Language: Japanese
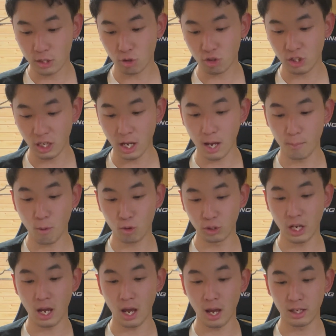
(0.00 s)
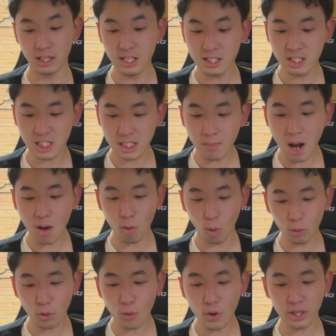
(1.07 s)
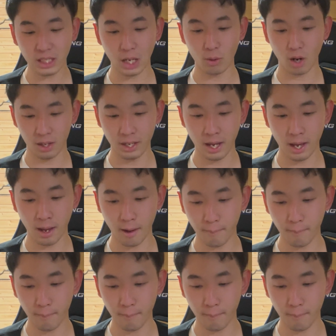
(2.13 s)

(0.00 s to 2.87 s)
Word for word: そしてね、僕ね、一番驚いたのがね、